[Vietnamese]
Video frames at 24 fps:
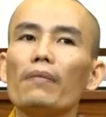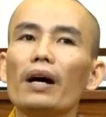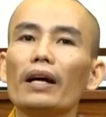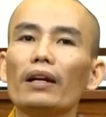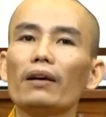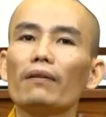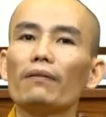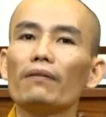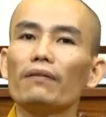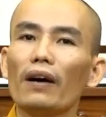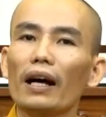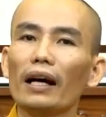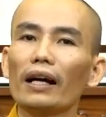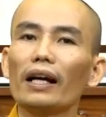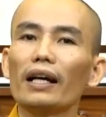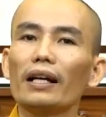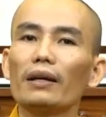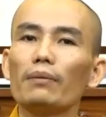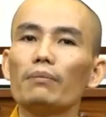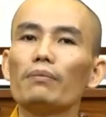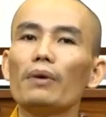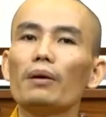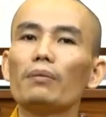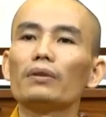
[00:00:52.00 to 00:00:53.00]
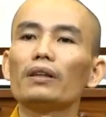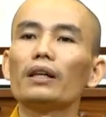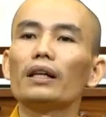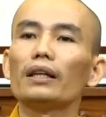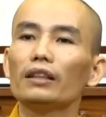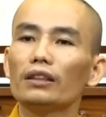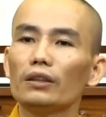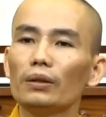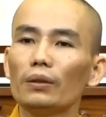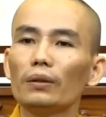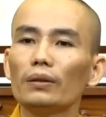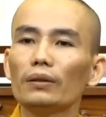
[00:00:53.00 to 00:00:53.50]
mà nó vận hành mong nó
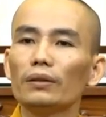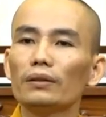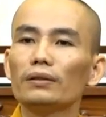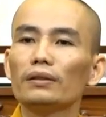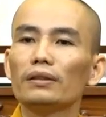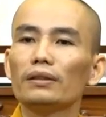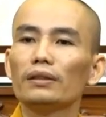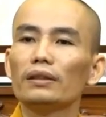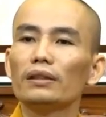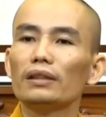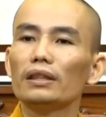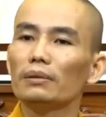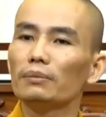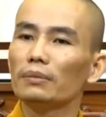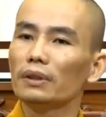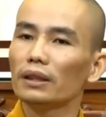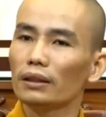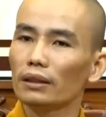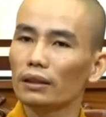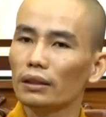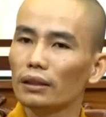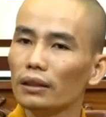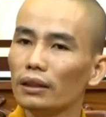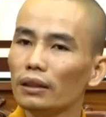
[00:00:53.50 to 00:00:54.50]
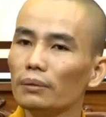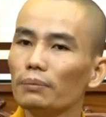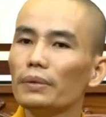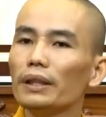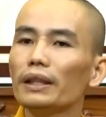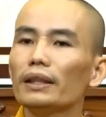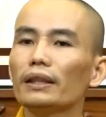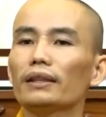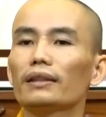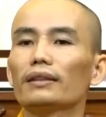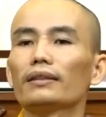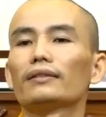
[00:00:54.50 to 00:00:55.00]
hết khổ nhưng mình thừa
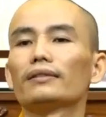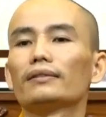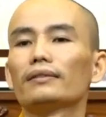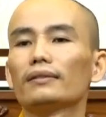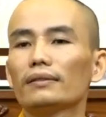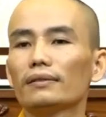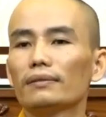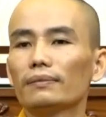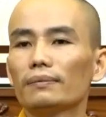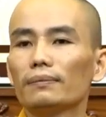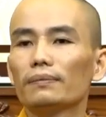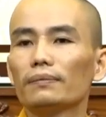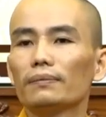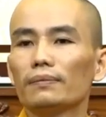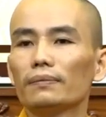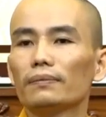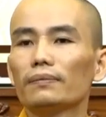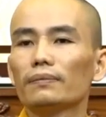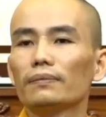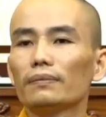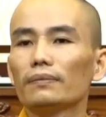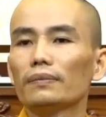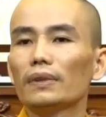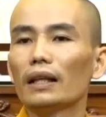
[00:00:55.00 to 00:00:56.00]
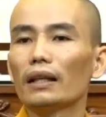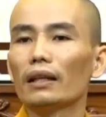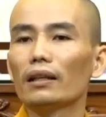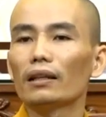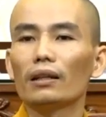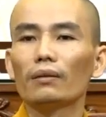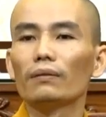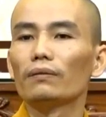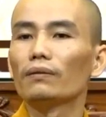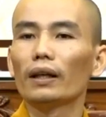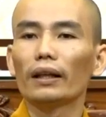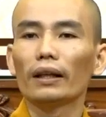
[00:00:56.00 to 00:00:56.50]
biết là
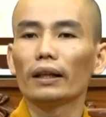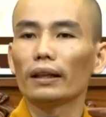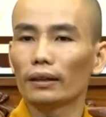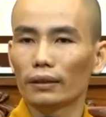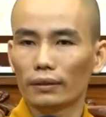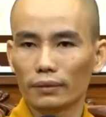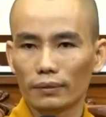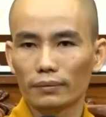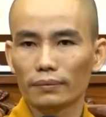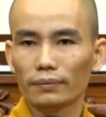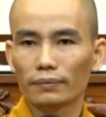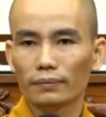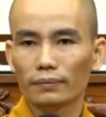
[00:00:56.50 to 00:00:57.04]
nó không vận hành